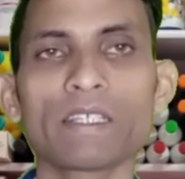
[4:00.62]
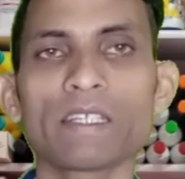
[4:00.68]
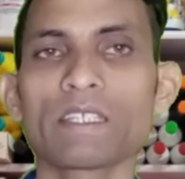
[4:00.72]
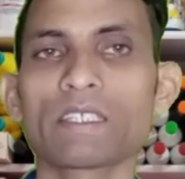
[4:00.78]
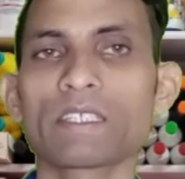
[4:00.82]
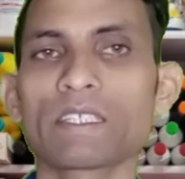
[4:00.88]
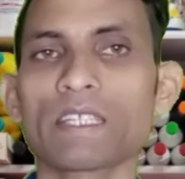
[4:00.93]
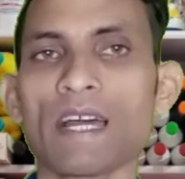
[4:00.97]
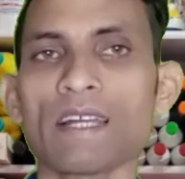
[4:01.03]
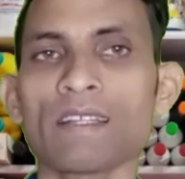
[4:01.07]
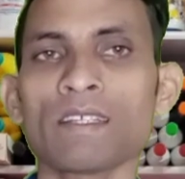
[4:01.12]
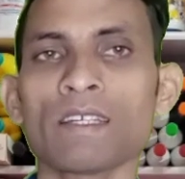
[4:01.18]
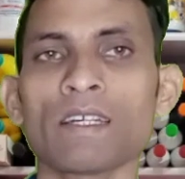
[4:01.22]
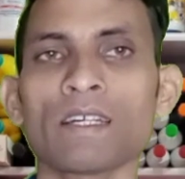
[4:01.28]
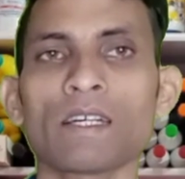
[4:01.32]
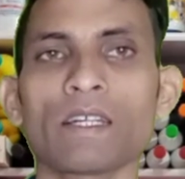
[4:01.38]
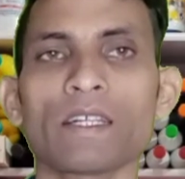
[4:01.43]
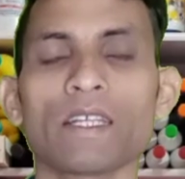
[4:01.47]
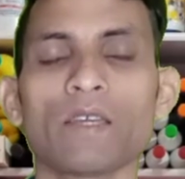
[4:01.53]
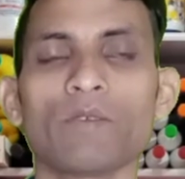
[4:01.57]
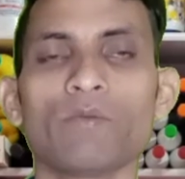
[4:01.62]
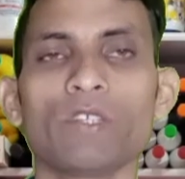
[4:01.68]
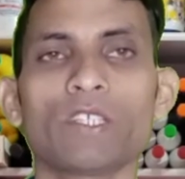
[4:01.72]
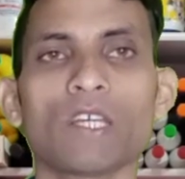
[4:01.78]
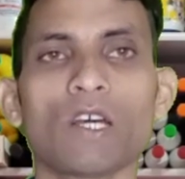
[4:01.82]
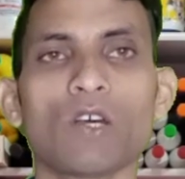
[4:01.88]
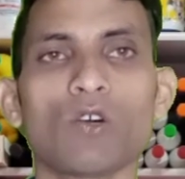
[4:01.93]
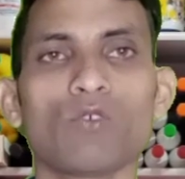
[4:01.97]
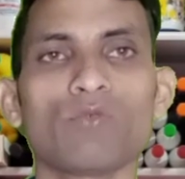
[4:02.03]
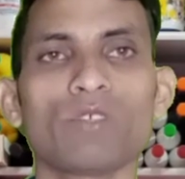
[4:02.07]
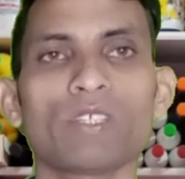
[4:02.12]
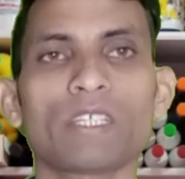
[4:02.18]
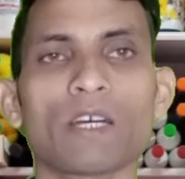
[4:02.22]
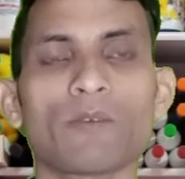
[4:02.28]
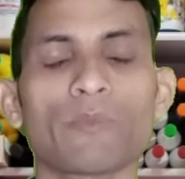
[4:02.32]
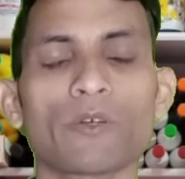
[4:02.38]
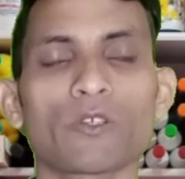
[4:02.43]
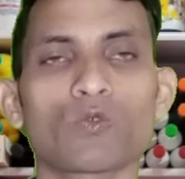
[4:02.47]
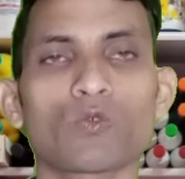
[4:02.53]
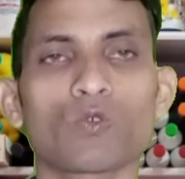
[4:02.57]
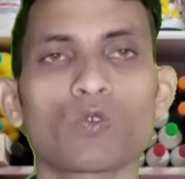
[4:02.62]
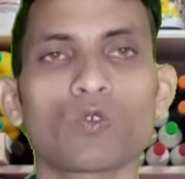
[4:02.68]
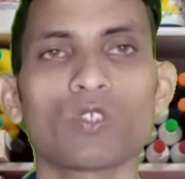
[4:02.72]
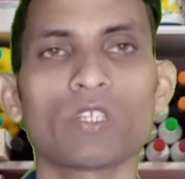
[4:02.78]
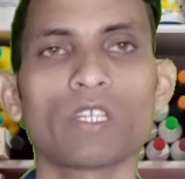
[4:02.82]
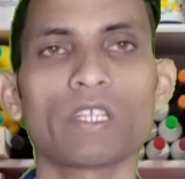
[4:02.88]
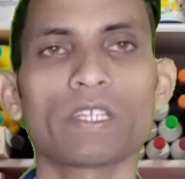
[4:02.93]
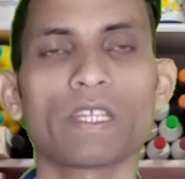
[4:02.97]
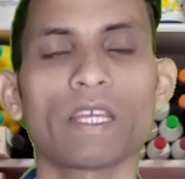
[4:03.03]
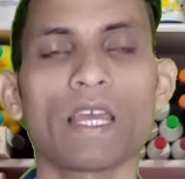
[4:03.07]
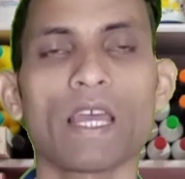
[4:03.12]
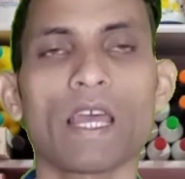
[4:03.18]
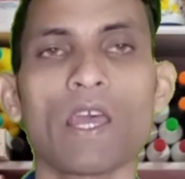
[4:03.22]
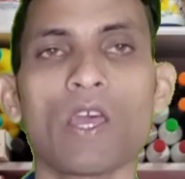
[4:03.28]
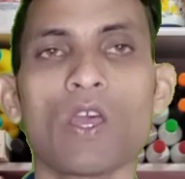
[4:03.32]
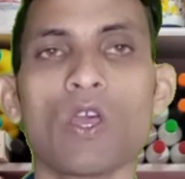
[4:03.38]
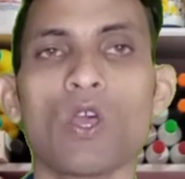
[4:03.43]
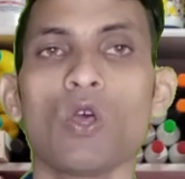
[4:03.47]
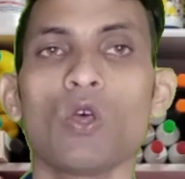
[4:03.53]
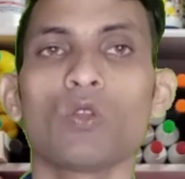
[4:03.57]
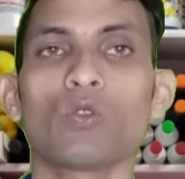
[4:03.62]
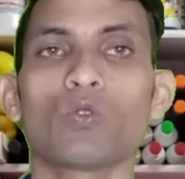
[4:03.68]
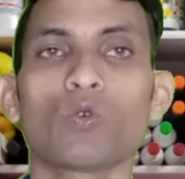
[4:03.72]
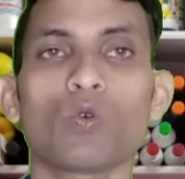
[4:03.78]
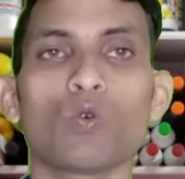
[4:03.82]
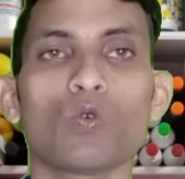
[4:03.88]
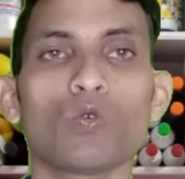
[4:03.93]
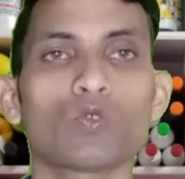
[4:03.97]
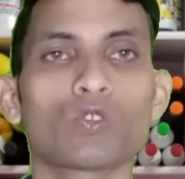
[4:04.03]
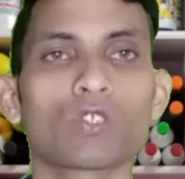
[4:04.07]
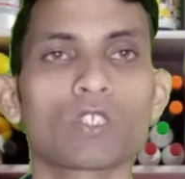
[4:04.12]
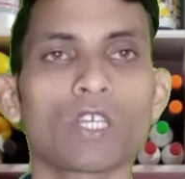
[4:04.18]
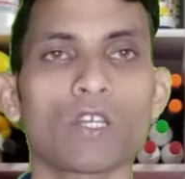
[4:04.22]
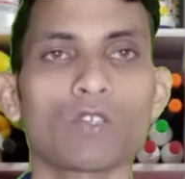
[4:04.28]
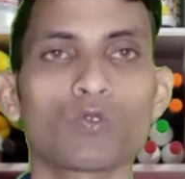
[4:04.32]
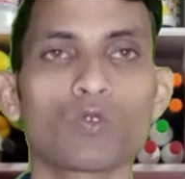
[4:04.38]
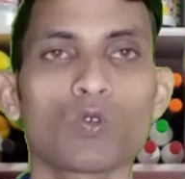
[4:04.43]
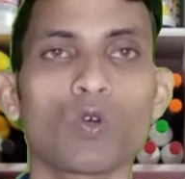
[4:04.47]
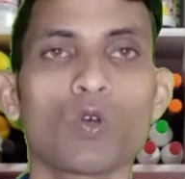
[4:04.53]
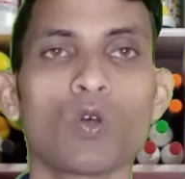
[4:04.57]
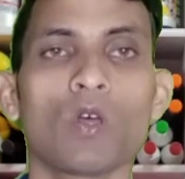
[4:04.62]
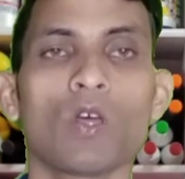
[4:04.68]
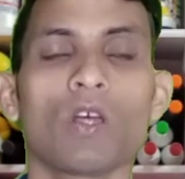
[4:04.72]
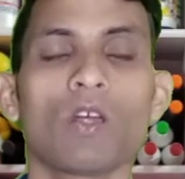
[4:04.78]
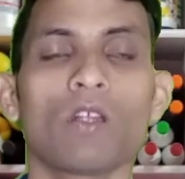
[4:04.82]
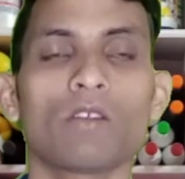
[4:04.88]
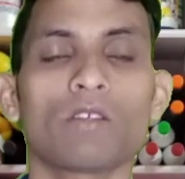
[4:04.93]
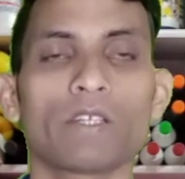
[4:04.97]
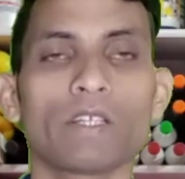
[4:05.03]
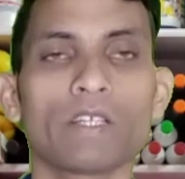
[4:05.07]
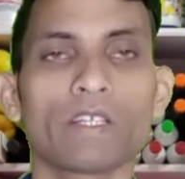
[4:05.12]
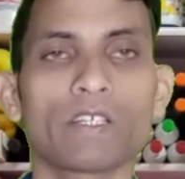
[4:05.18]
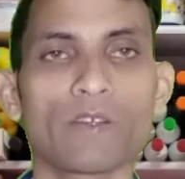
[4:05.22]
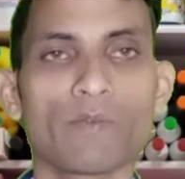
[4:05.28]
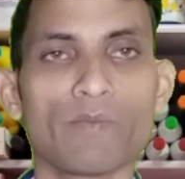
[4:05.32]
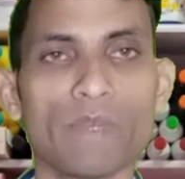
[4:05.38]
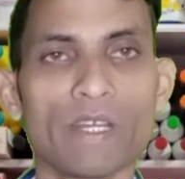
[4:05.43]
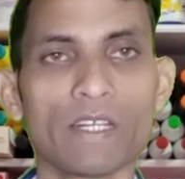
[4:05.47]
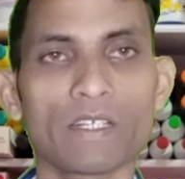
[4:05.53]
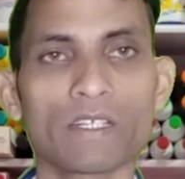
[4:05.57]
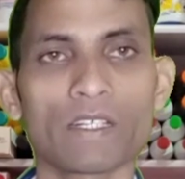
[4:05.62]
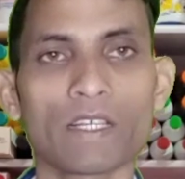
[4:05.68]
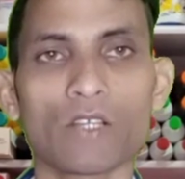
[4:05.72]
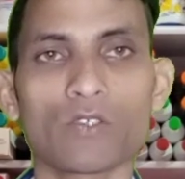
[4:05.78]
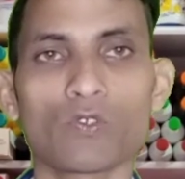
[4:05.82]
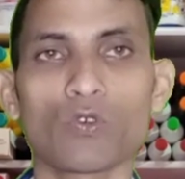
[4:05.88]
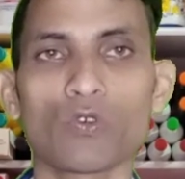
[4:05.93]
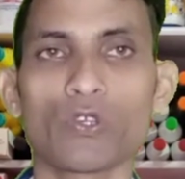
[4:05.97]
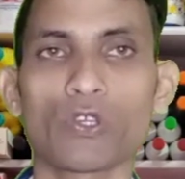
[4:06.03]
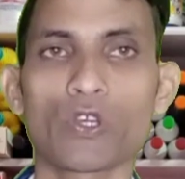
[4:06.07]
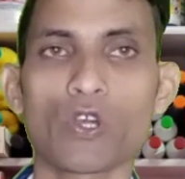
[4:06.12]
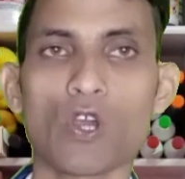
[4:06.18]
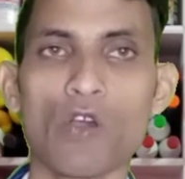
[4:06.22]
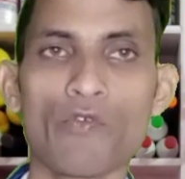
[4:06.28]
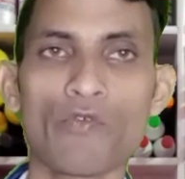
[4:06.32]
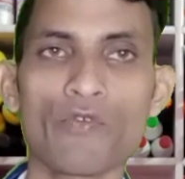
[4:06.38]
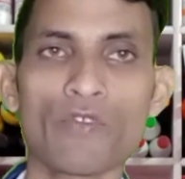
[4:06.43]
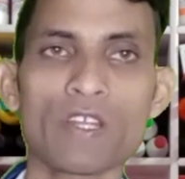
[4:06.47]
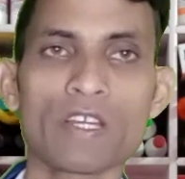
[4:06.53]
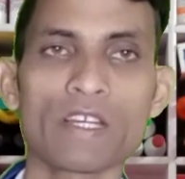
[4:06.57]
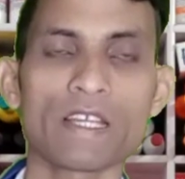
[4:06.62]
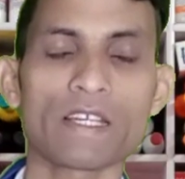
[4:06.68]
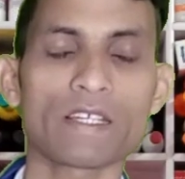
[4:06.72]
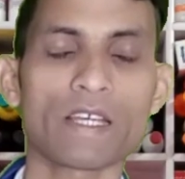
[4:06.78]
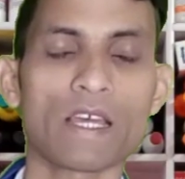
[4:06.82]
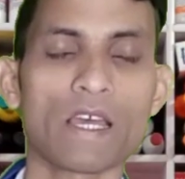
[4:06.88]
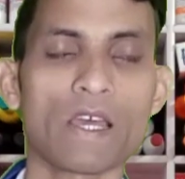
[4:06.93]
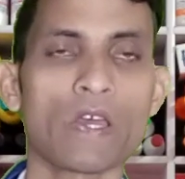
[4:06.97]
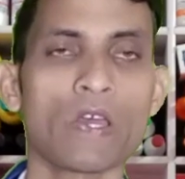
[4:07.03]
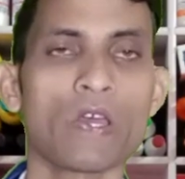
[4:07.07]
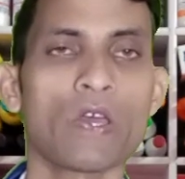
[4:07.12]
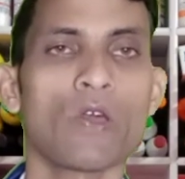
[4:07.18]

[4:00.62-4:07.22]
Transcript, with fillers: के साथ अगर यह बीटा ओबीटा पशु को देते हैं तो उसका जो ट्रीटमेंट का जो रिकवरी रेट है